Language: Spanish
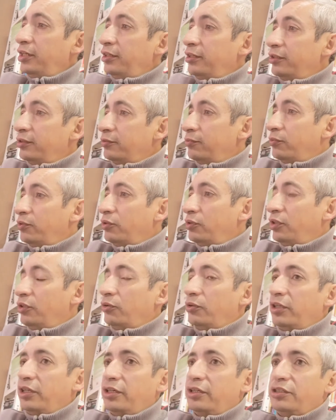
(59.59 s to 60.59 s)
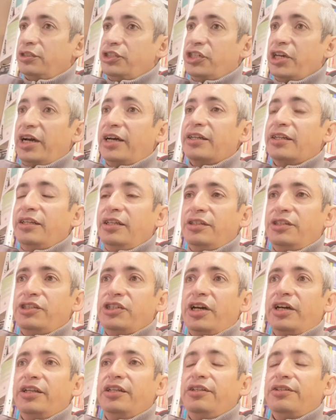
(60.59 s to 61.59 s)
eh, bueno, híjole, Chari,
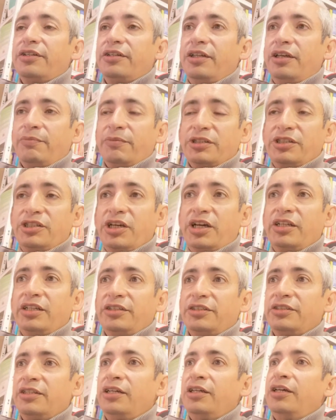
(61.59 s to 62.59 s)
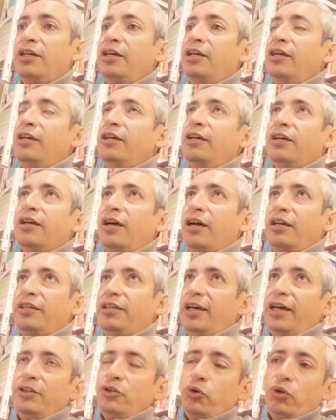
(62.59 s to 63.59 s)
Chari se llama, Charis.
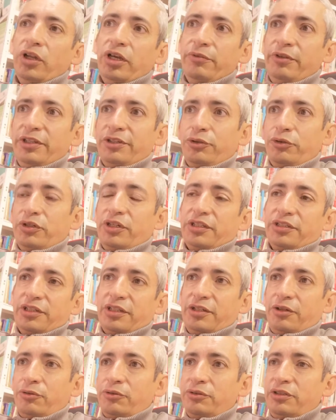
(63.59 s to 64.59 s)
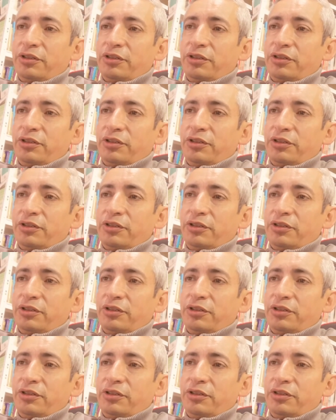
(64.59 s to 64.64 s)
Ya no la he visto que se,